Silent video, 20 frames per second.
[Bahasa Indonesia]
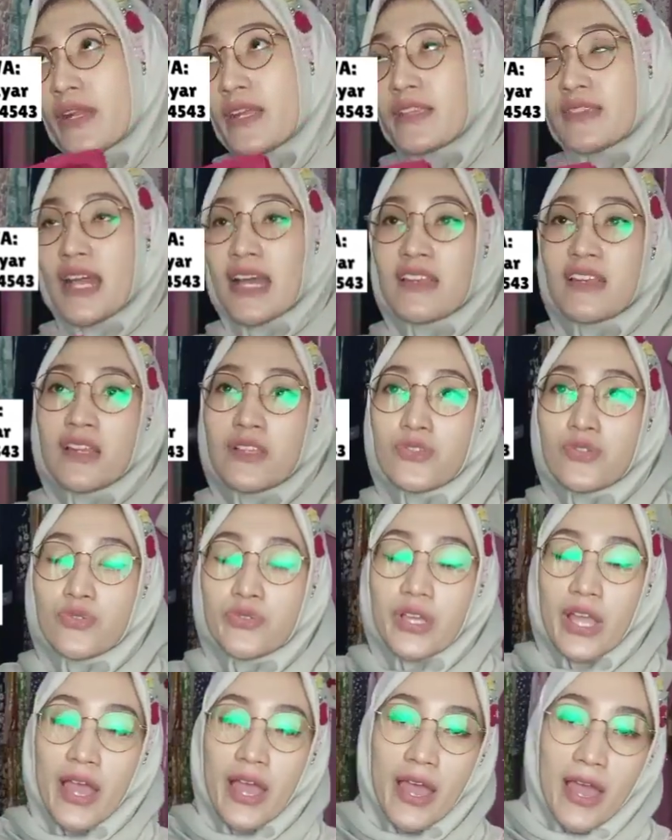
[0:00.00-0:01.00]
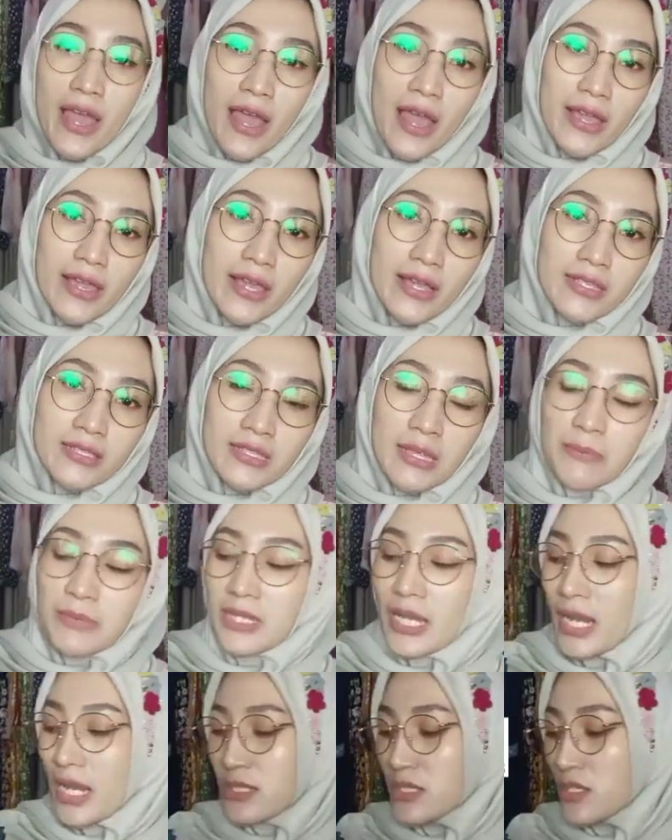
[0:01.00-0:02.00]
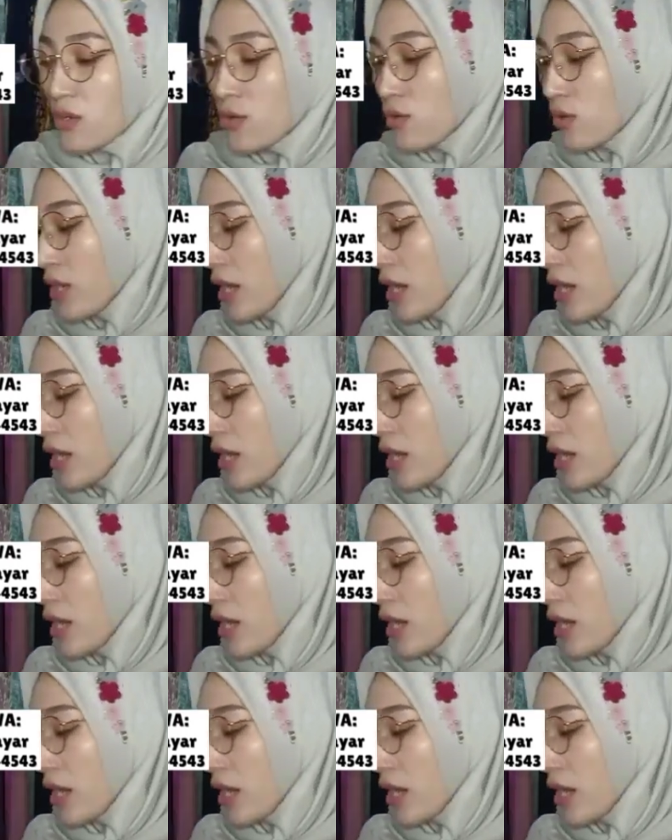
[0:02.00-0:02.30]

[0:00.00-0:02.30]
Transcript: Terus warna thunder juga ya, tapi tak